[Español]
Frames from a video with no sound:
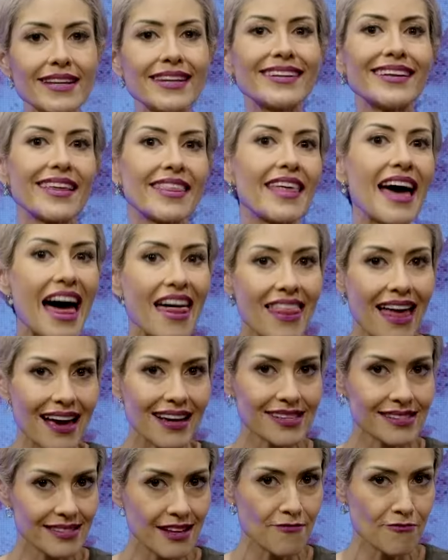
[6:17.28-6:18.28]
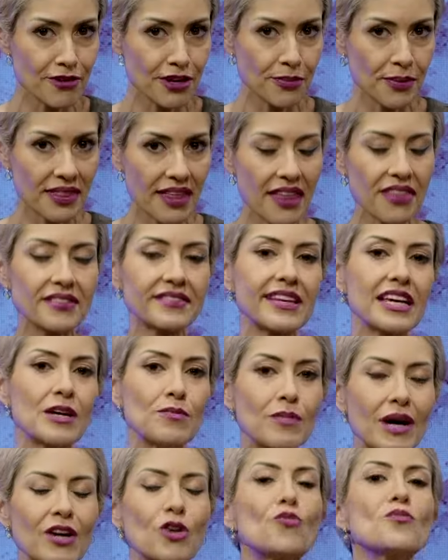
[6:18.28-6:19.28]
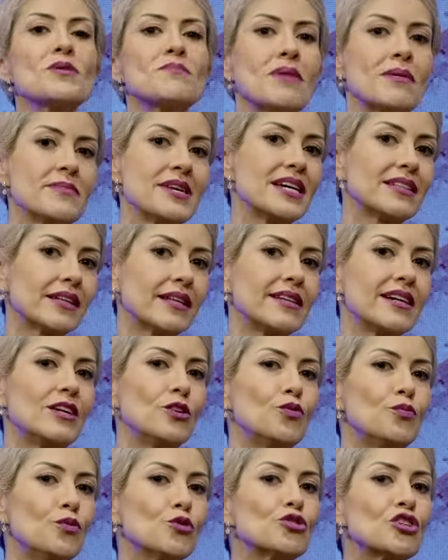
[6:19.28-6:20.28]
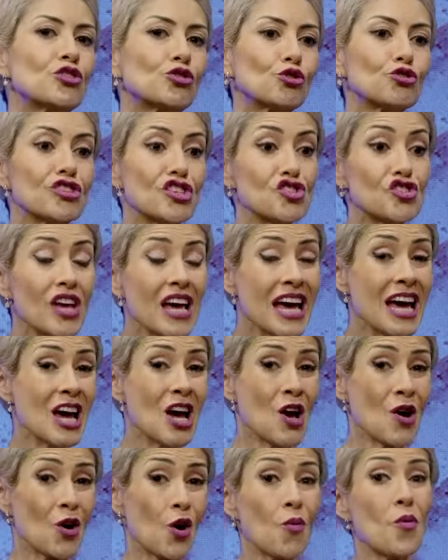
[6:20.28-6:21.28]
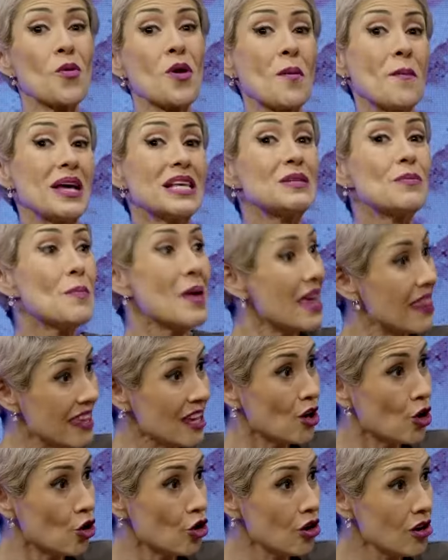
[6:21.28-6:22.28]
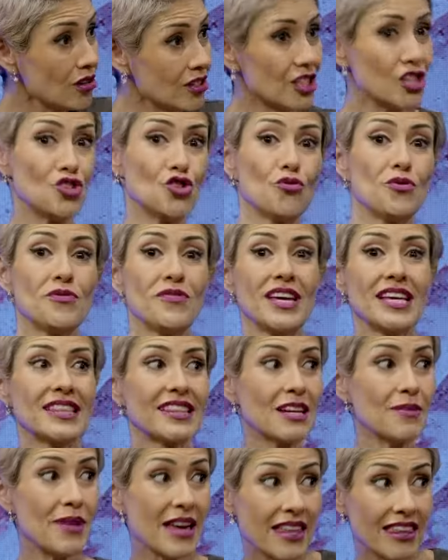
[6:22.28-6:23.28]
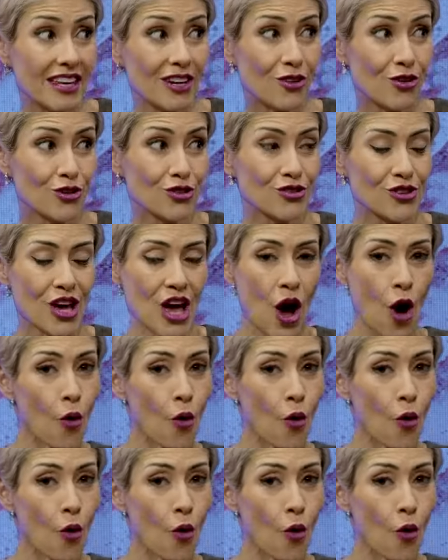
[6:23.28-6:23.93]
heredada esta enfermedad, sin embargo mi mamá ya tenía lupus, entonces como mi mamá es médico y yo vivía entre médicos,